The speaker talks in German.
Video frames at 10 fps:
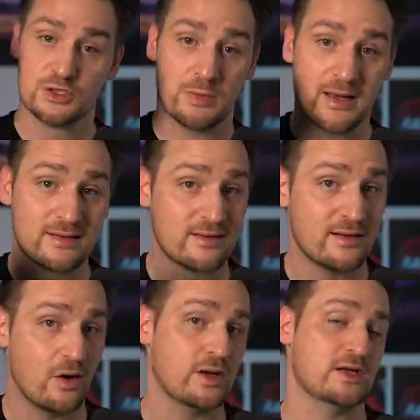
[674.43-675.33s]
Speichert es
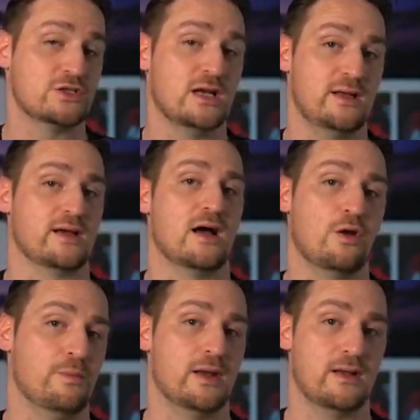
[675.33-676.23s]
genau an der Stelle, egal
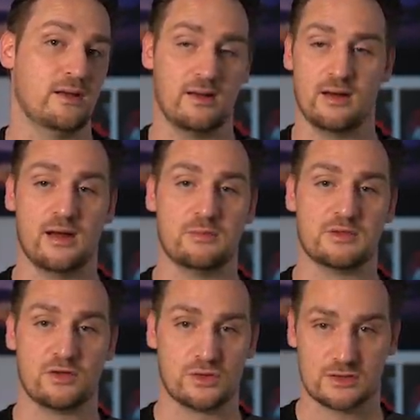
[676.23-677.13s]
ob man an, in einer
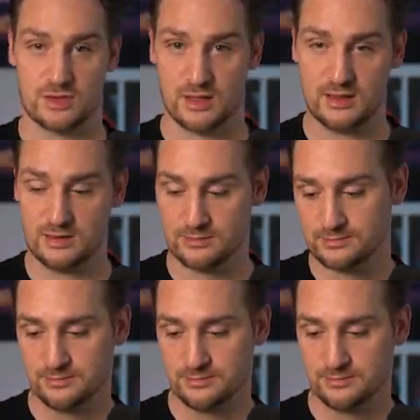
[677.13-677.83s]
Mission ist oder nicht.